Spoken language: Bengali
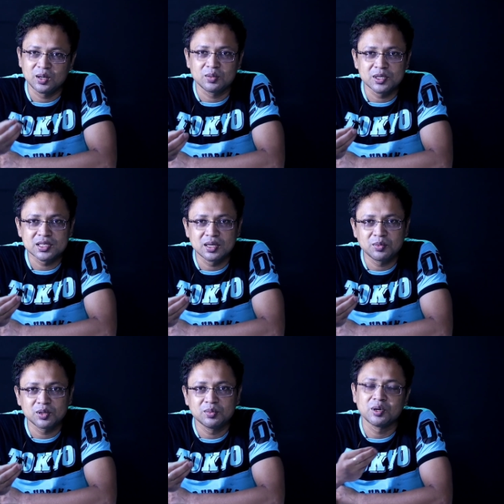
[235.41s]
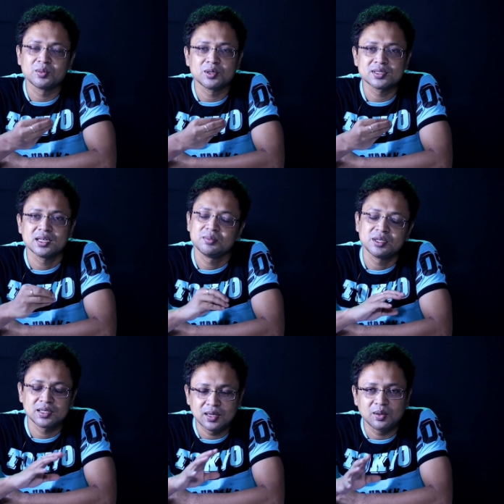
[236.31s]
এটা এলন মাস্কের মতো বড়
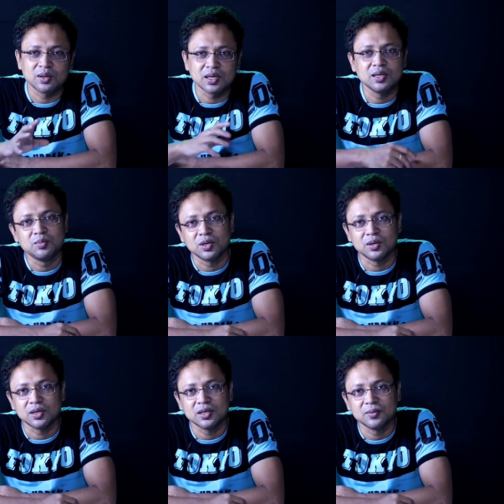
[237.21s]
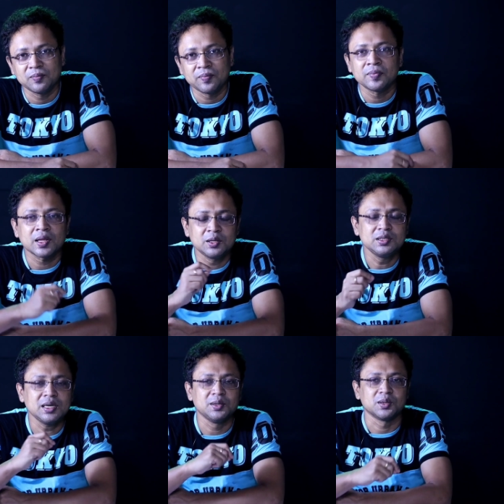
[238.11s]
বড় সেলিব্রিটিরা অনেকেই মনে করেন
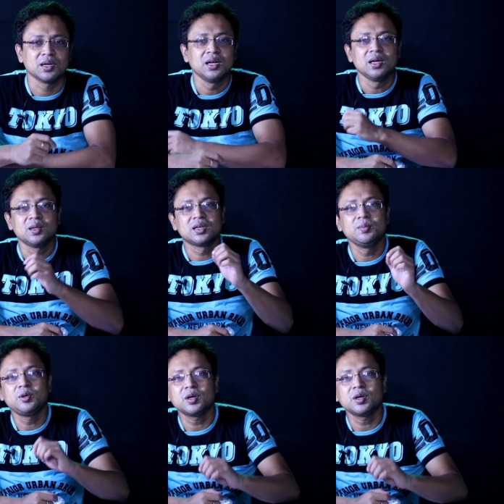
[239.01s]
তো যাই হোক